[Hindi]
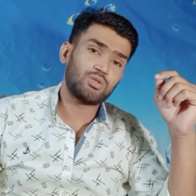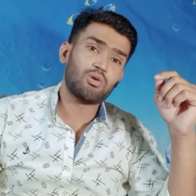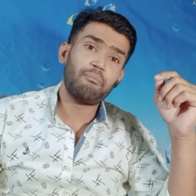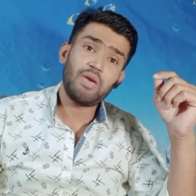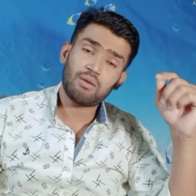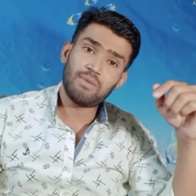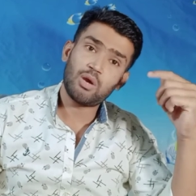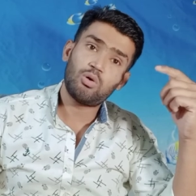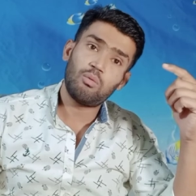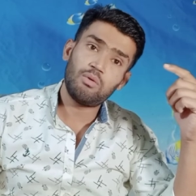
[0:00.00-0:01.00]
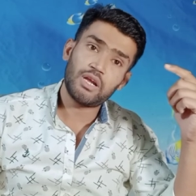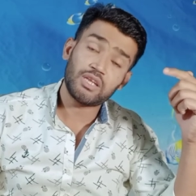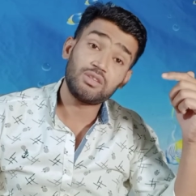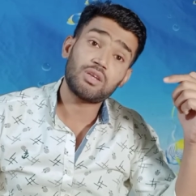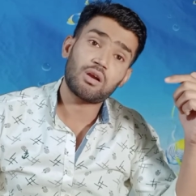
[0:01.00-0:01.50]
तो मैक मलिक को
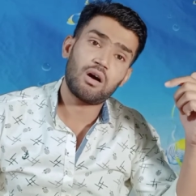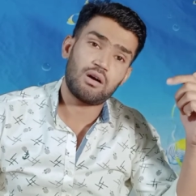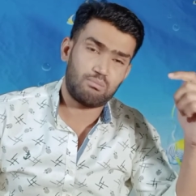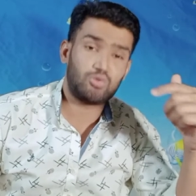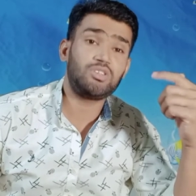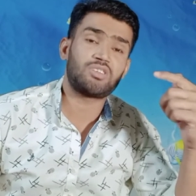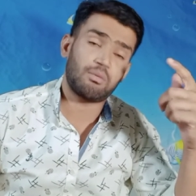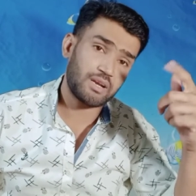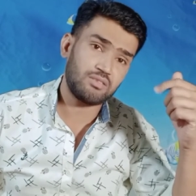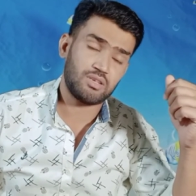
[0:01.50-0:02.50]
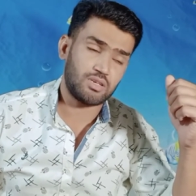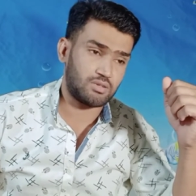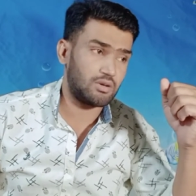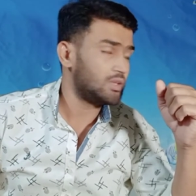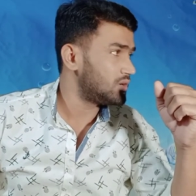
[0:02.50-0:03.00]
नरेंद्र मोदी सरप्राइज दे रहा था
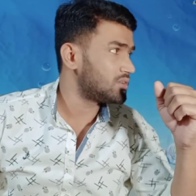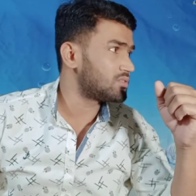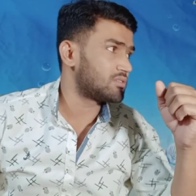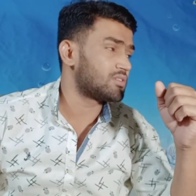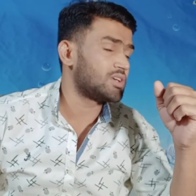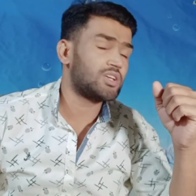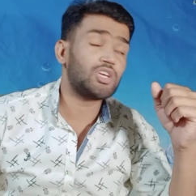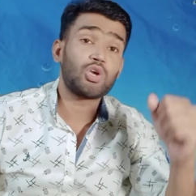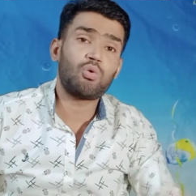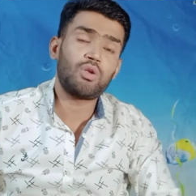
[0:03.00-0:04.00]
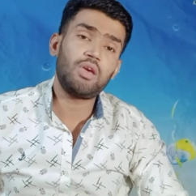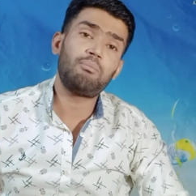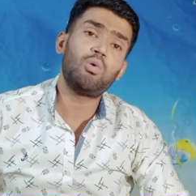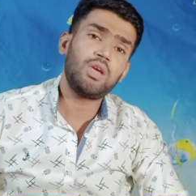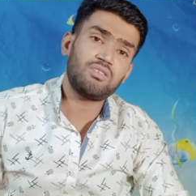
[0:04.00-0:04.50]
अच्छा अच्छा ठीक है ठीक है और ये
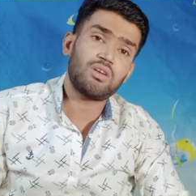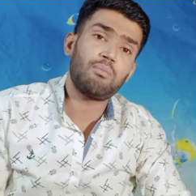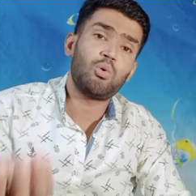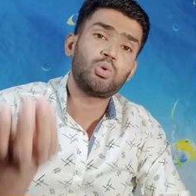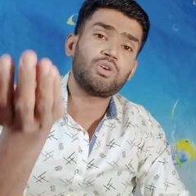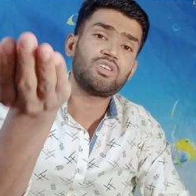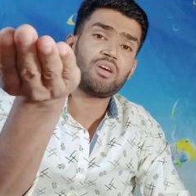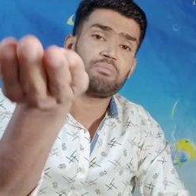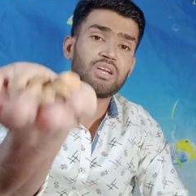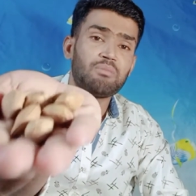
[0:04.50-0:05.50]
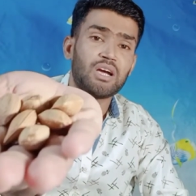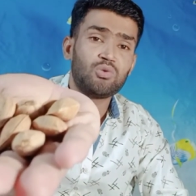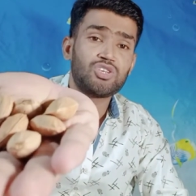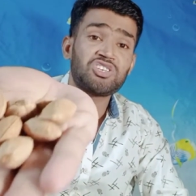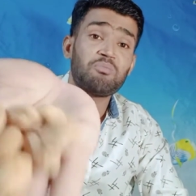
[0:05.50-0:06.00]
बोल कैसे रहा है बोल तो ऐसे रहा है बिनामी गांडू
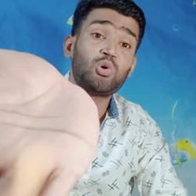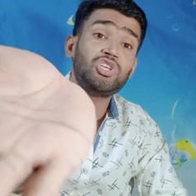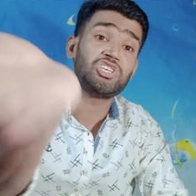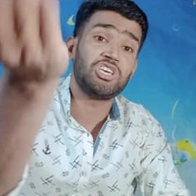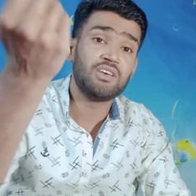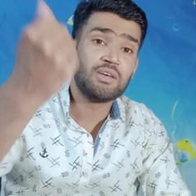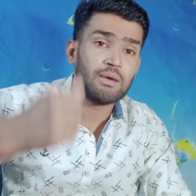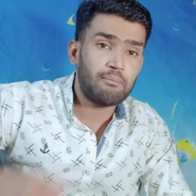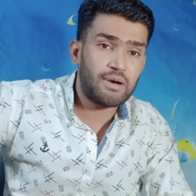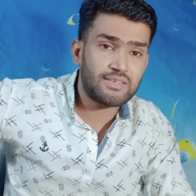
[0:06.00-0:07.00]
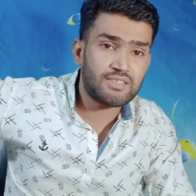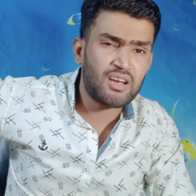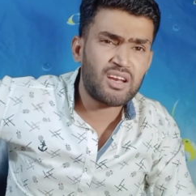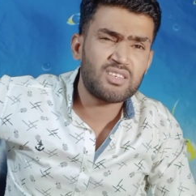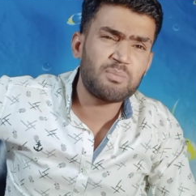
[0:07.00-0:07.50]
जैसे मोदी पाकिस्तान
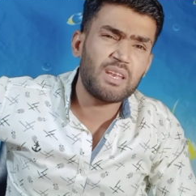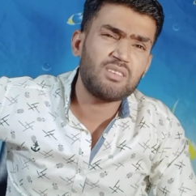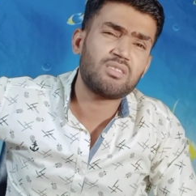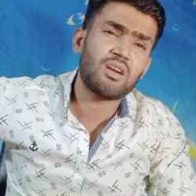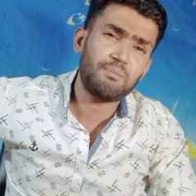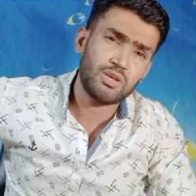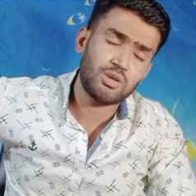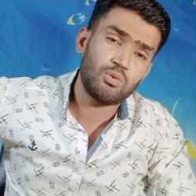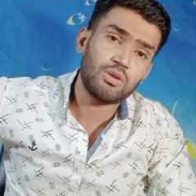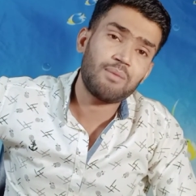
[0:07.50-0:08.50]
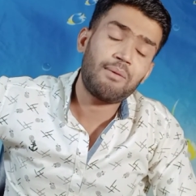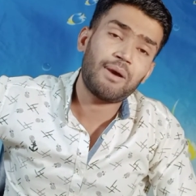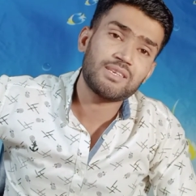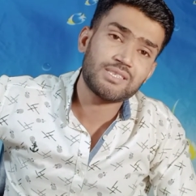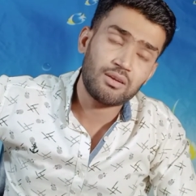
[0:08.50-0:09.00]
आने से पहले इससे रब्ता किया क्या मैं
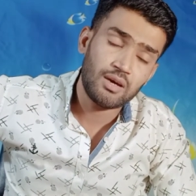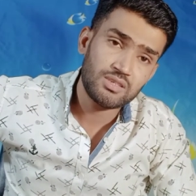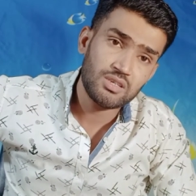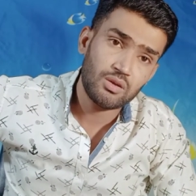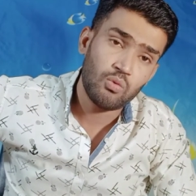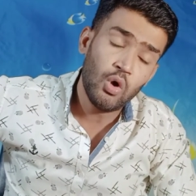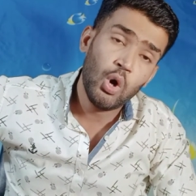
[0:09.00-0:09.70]
पाकिस्तान आ सकता हूँ